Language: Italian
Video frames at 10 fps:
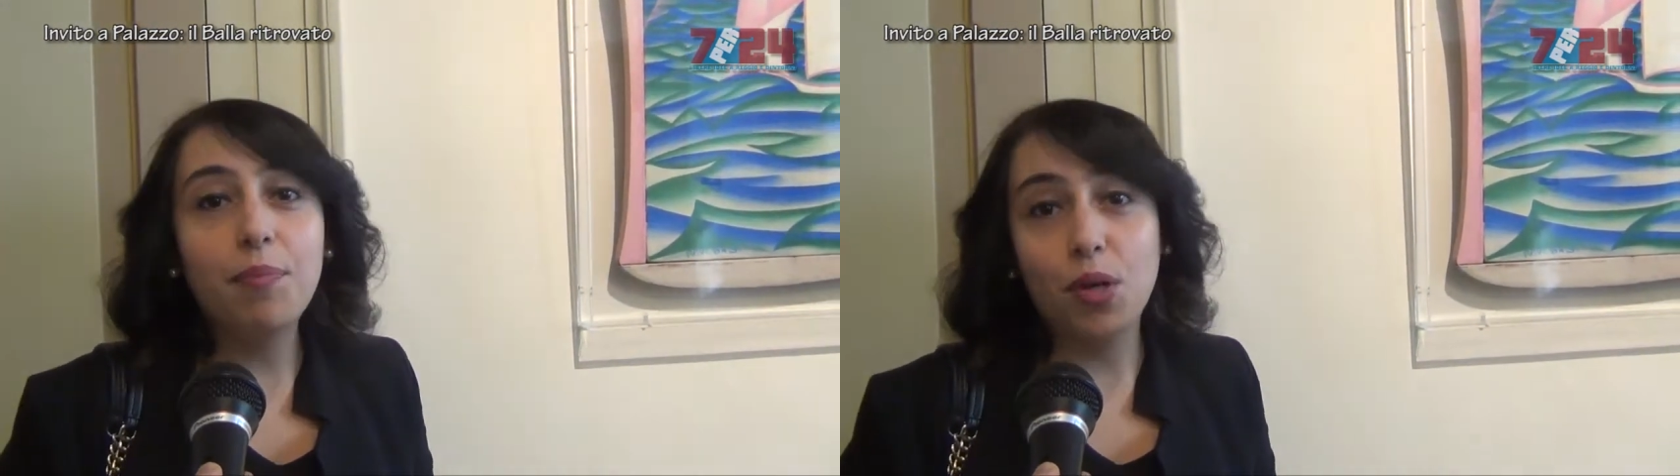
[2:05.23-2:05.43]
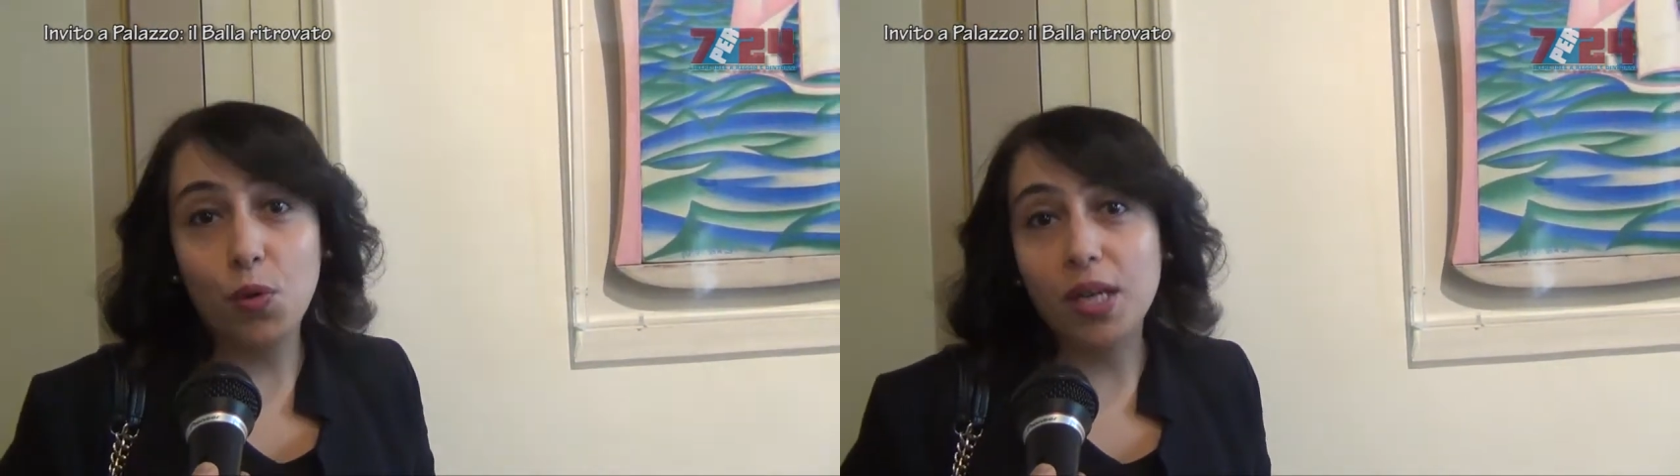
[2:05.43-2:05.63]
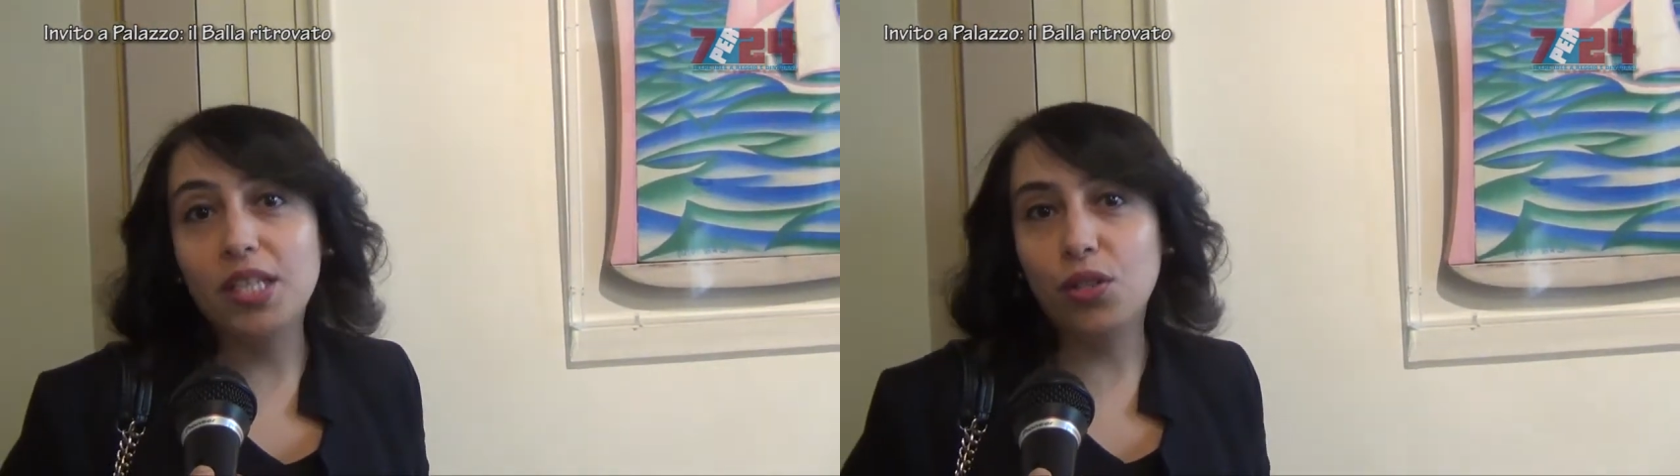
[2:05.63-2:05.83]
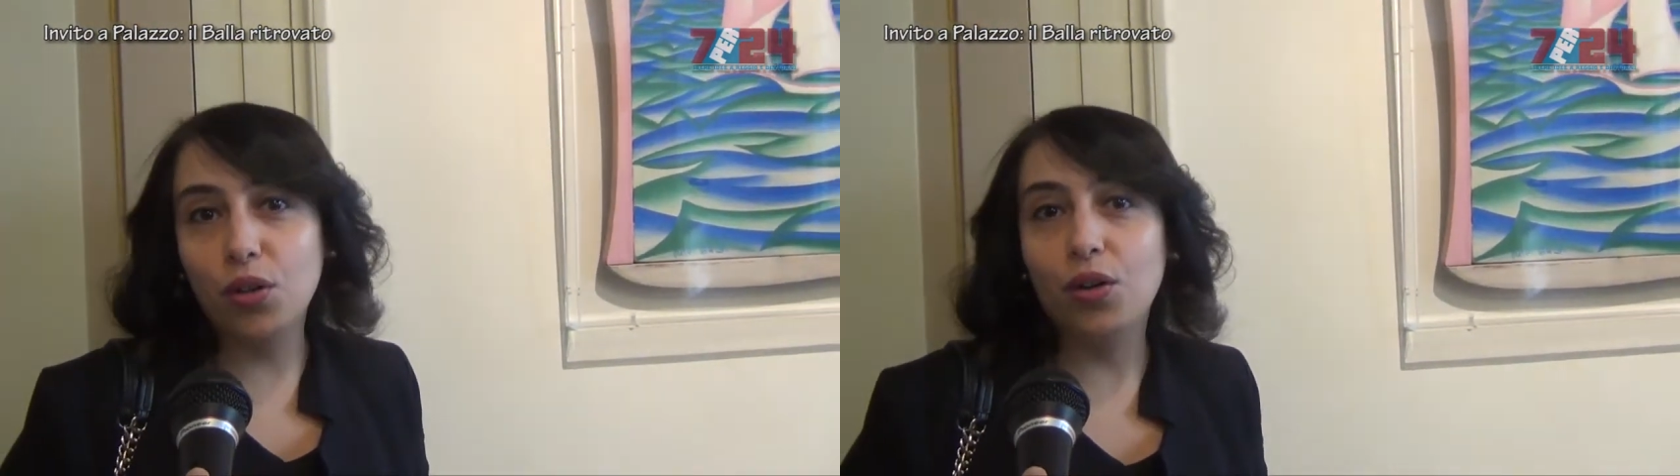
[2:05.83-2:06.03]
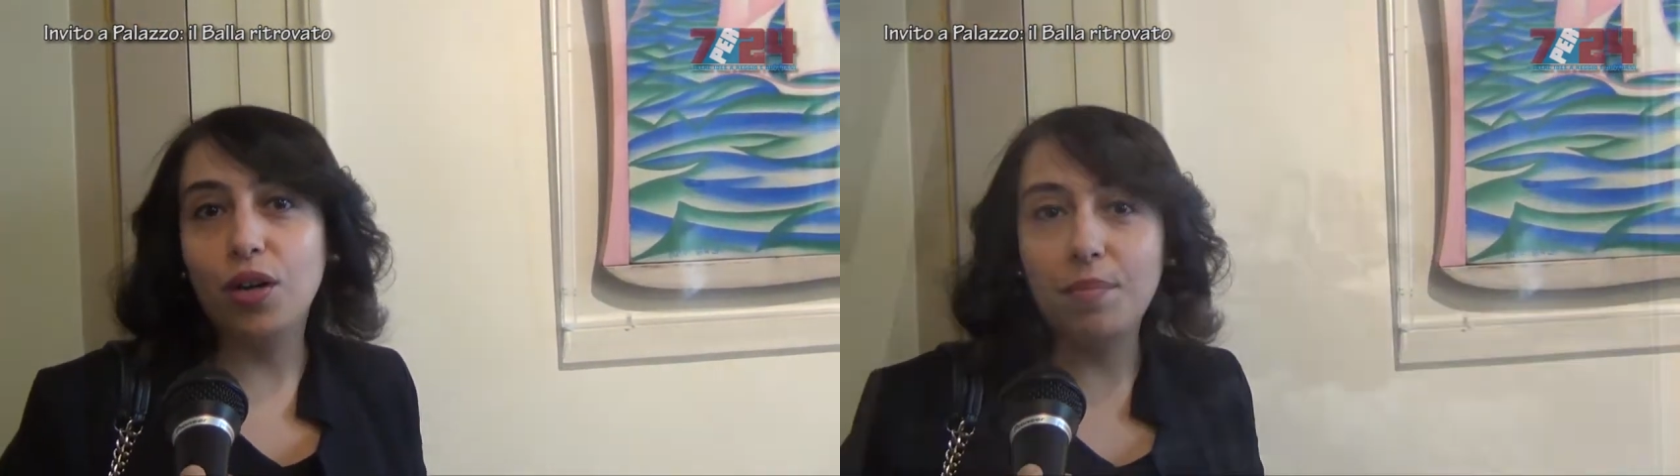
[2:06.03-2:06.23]
per
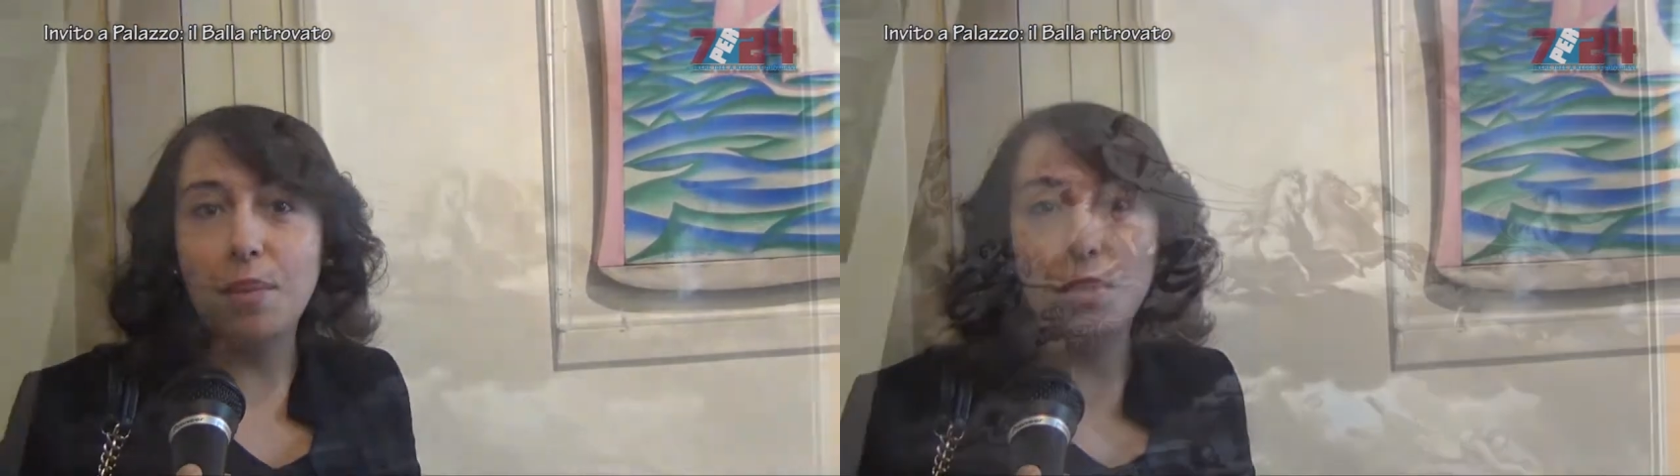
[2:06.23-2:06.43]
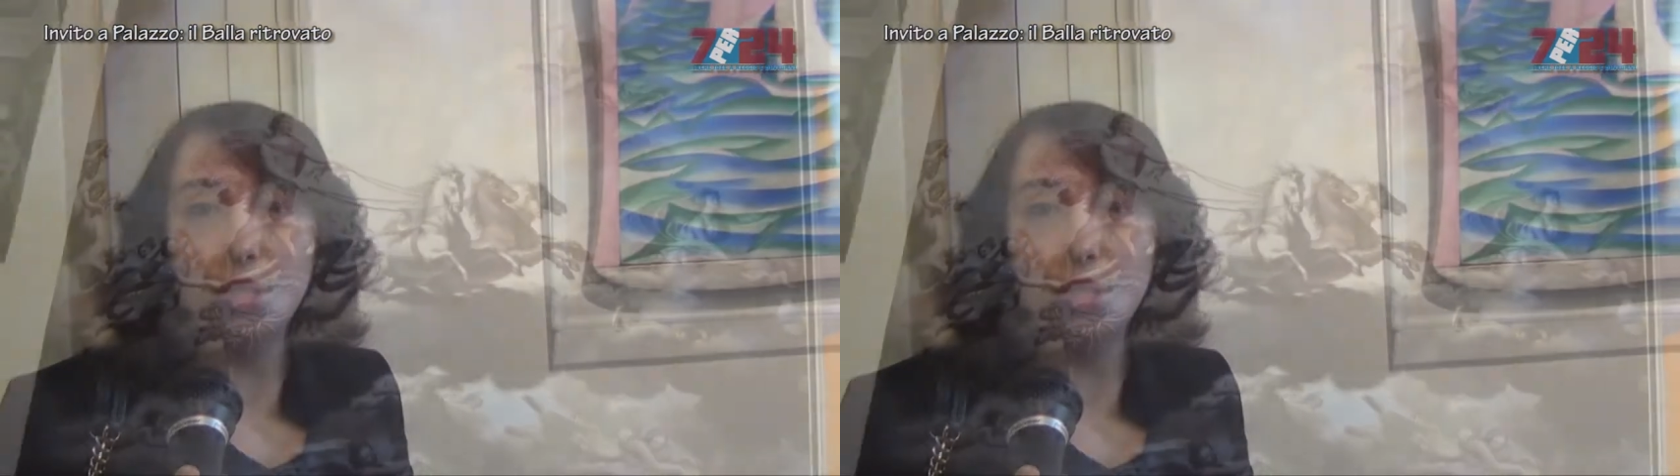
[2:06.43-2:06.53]
questo abbiamo